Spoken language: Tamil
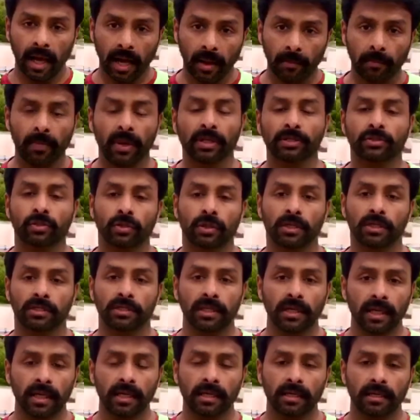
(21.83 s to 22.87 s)
அம்மா
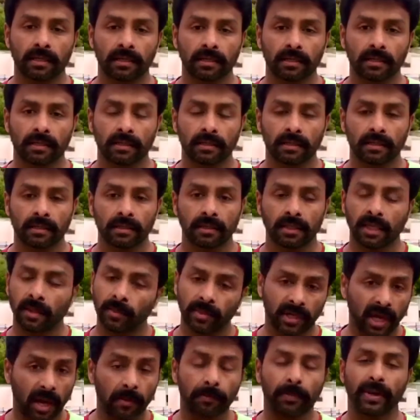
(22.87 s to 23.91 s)
சொல்லித்தான்
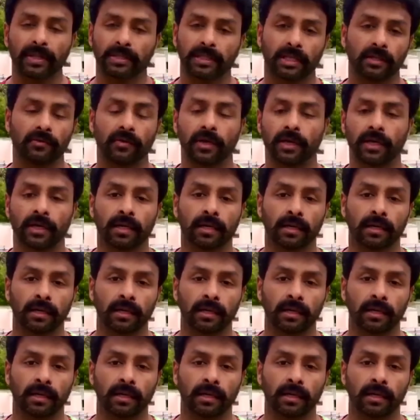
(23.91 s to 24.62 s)
நமக்கு அப்பா தெரிவாங்க